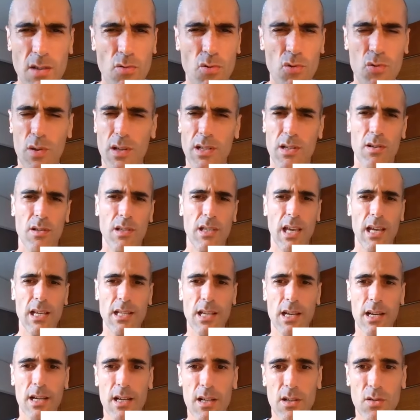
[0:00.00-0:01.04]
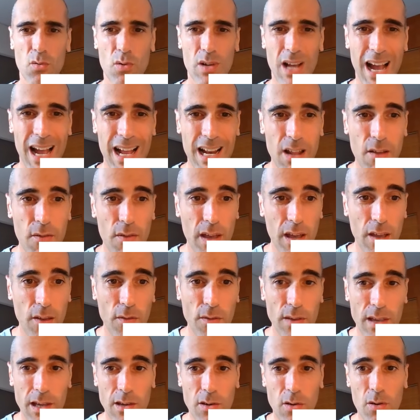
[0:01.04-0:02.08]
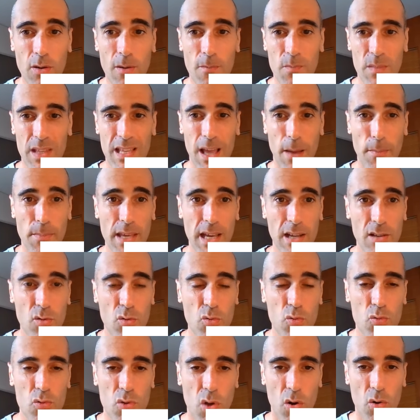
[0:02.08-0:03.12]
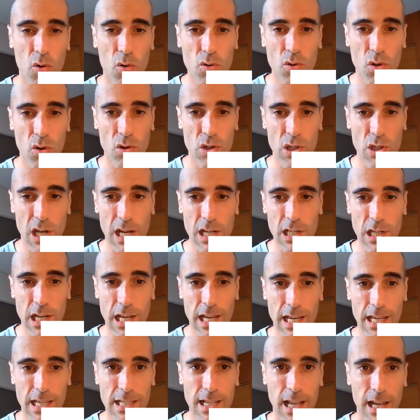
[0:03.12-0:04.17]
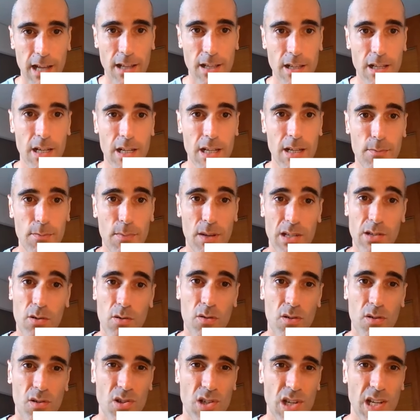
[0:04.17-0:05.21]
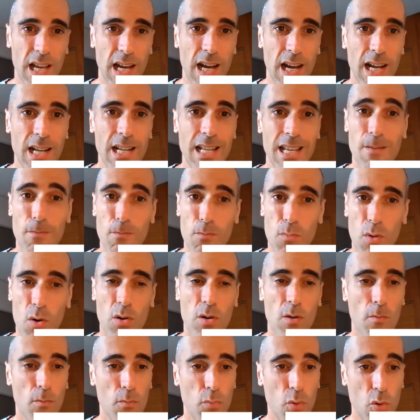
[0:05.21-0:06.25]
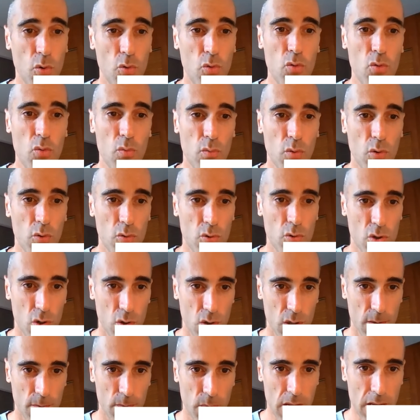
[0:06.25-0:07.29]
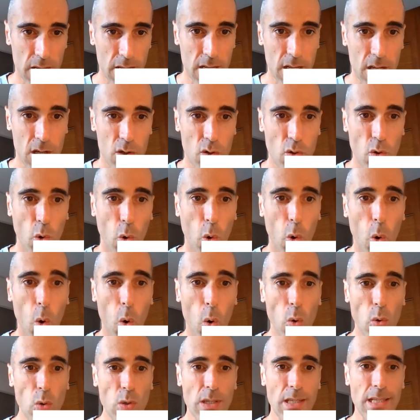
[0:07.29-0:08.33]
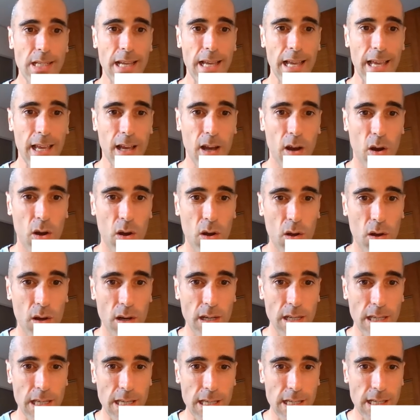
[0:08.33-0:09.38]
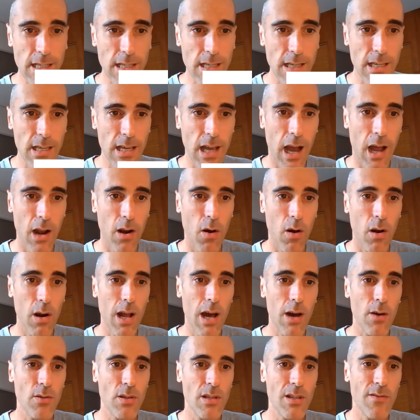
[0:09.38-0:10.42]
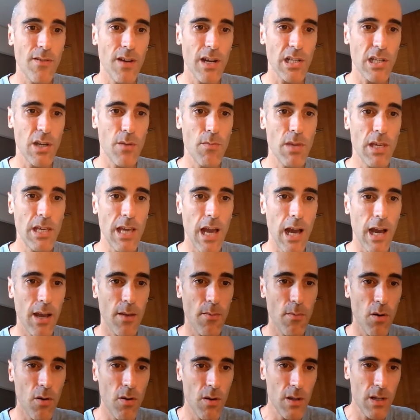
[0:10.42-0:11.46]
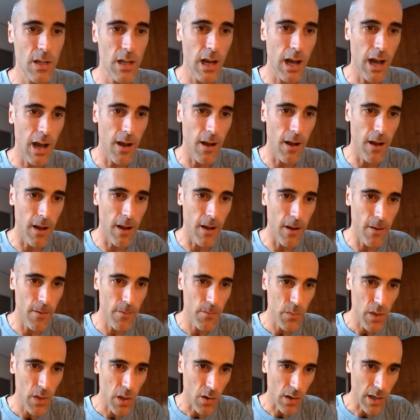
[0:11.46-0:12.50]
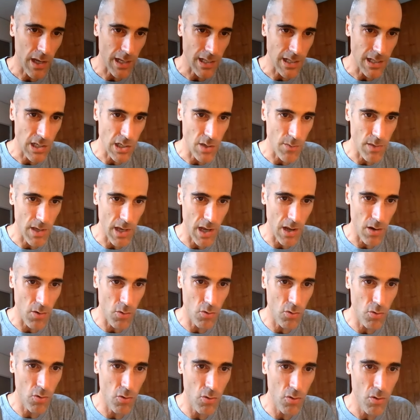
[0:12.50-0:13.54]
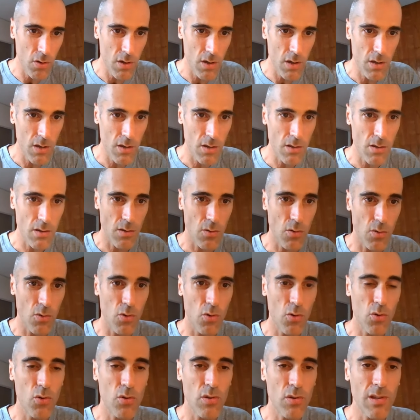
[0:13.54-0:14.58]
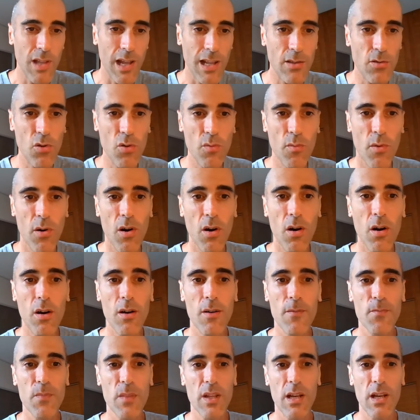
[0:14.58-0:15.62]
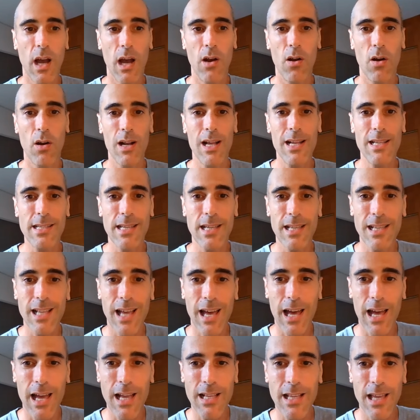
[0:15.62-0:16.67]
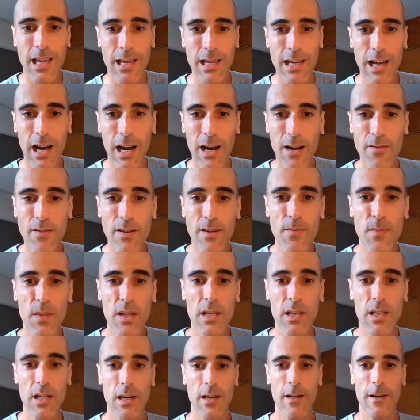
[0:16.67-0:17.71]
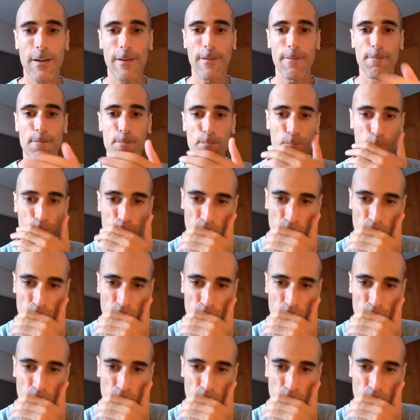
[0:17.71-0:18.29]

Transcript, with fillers: ou 75 donc allez vérifier que il y a bien tout dans autres charges externes parce que en général manque beaucoup beaucoup de choses grosse erreur ici alors là on y va j'ai mis carrément un regardez j'ai mis un logo le logo tête de mort. Alors là, c'est très très grave. Euh,